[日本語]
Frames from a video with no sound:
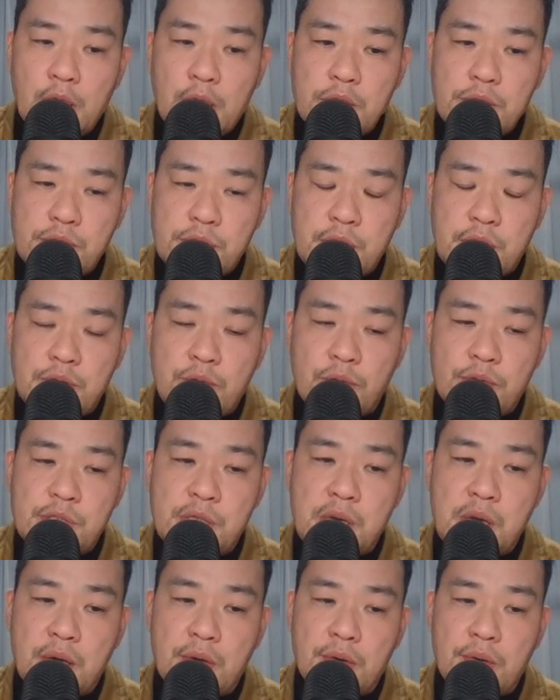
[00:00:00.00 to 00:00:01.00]
そして同
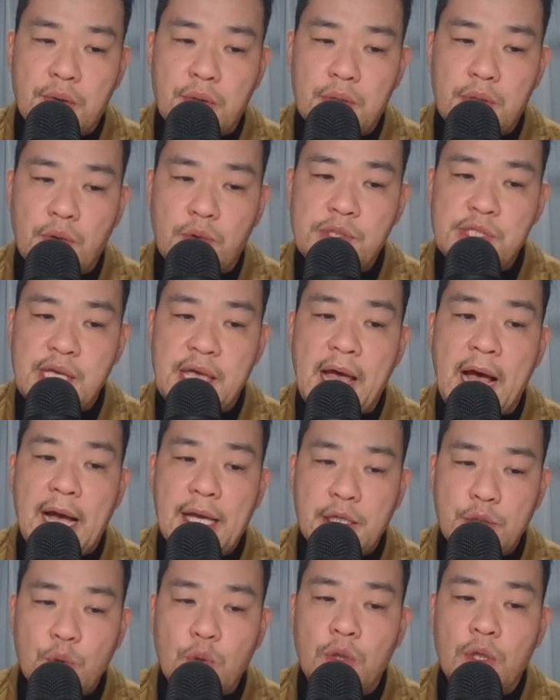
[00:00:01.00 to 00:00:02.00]
性を、同性
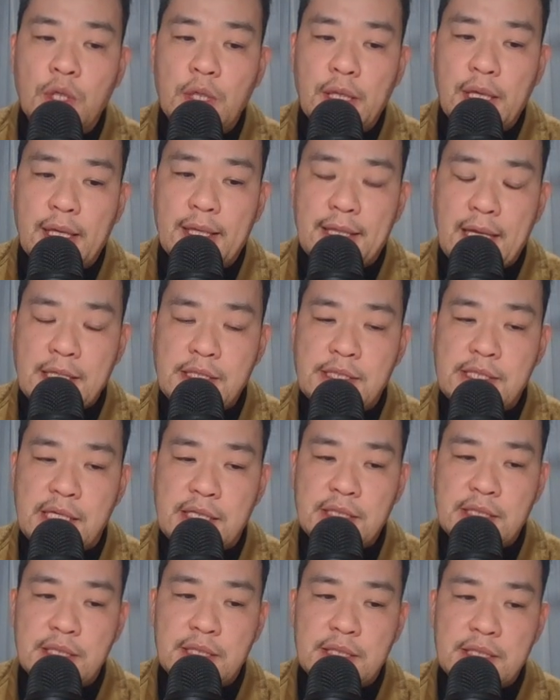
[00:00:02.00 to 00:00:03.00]
愛を断
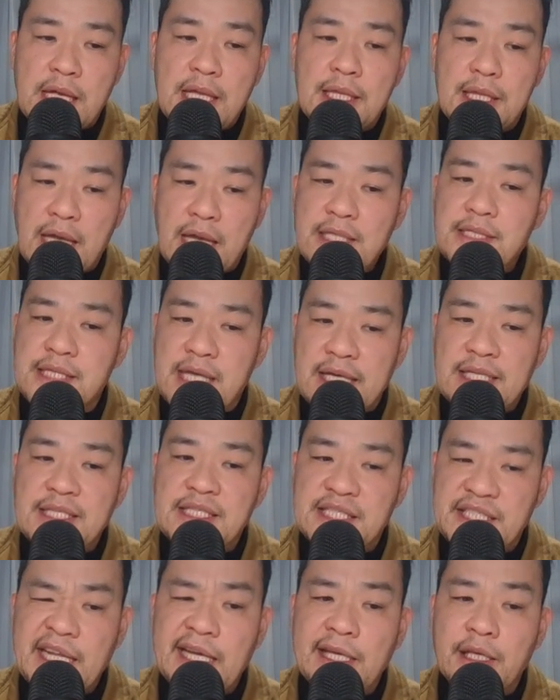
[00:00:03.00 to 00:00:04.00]
罪断罪
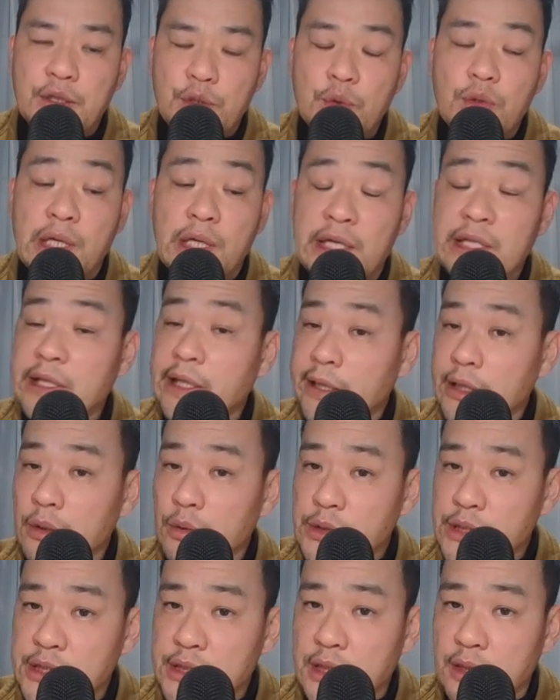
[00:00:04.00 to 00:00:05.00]
しない教会になって
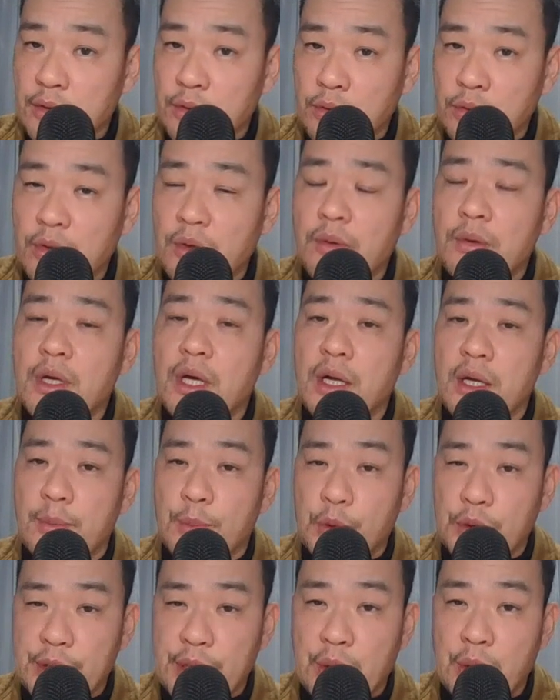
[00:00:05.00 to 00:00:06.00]
ほしいなと心から
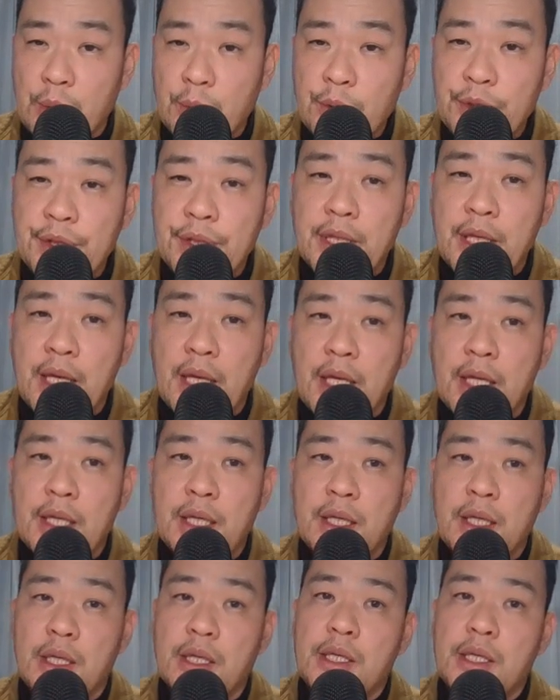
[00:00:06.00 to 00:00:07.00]
僕は思って
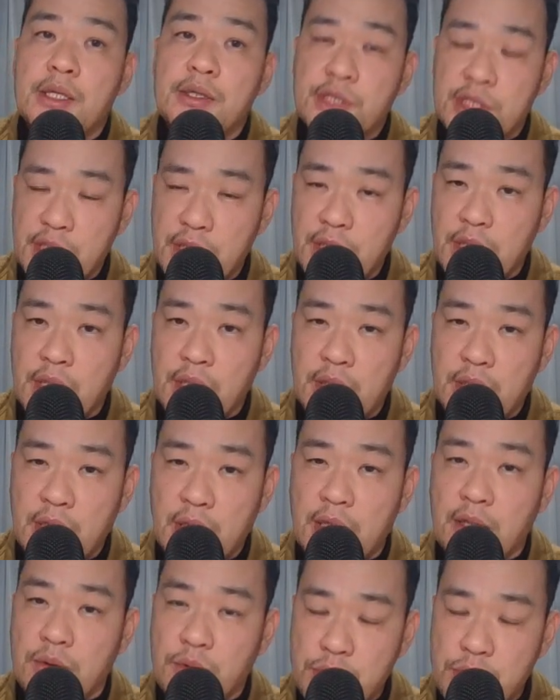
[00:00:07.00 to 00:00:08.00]
いるし、
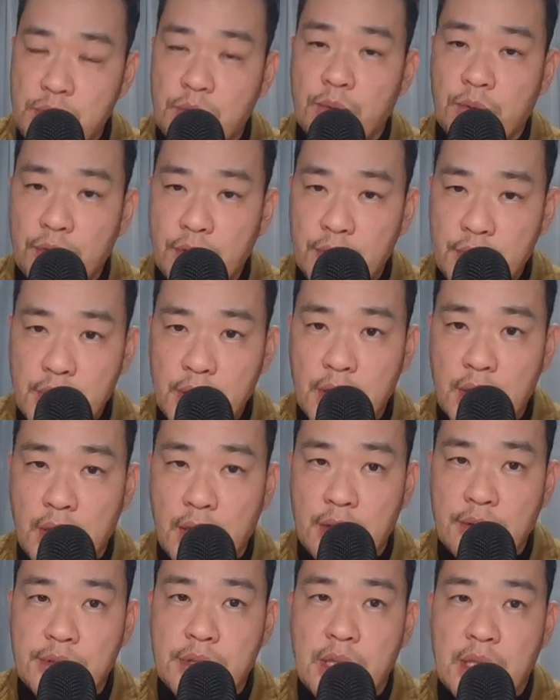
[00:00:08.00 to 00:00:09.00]
だからこそこのように
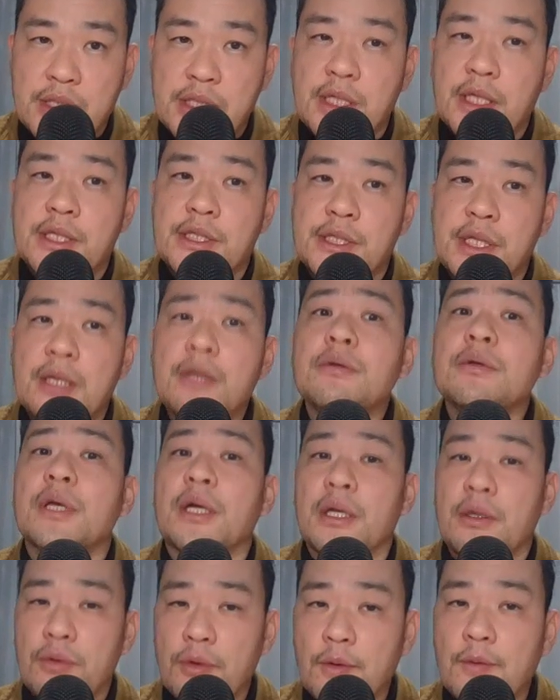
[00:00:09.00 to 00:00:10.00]
発言しているん
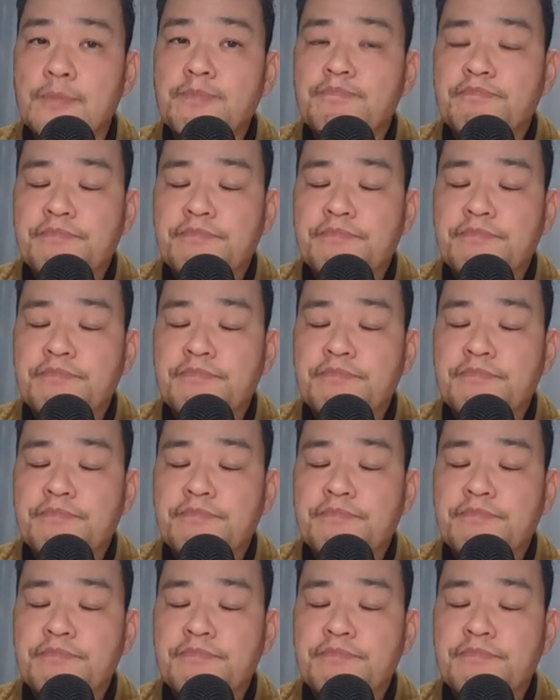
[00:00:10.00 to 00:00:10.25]
だけど、